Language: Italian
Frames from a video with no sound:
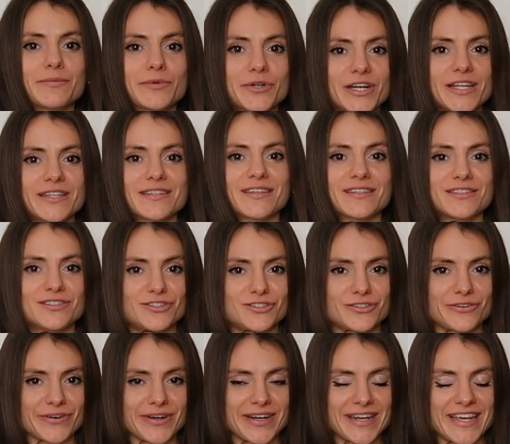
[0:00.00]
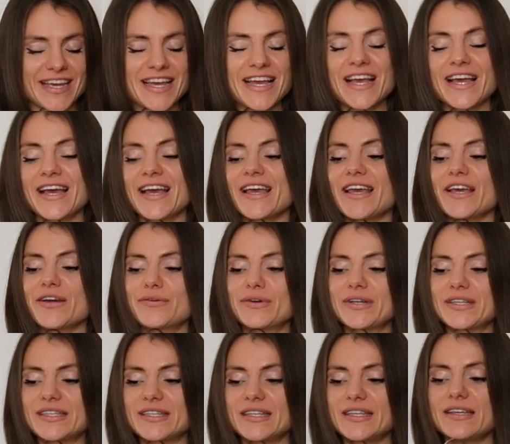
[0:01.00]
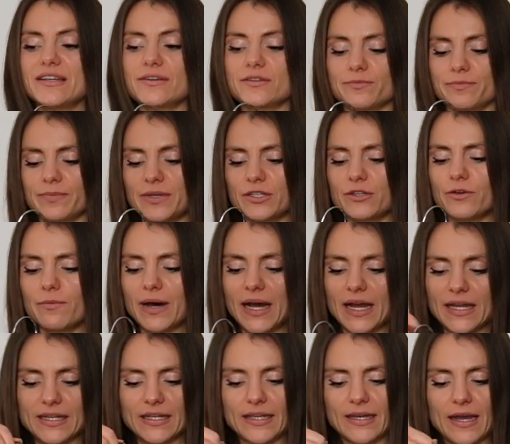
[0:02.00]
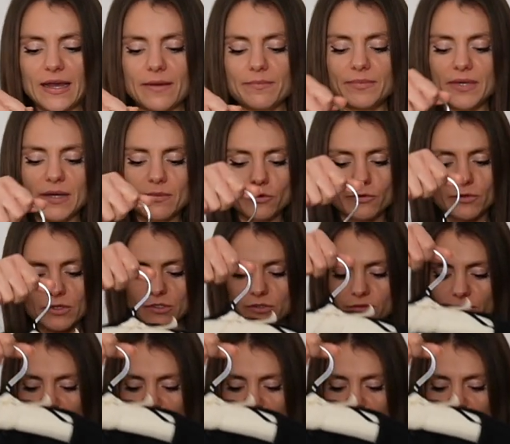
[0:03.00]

amore e attenzioni e quindi per domani abbiamo questo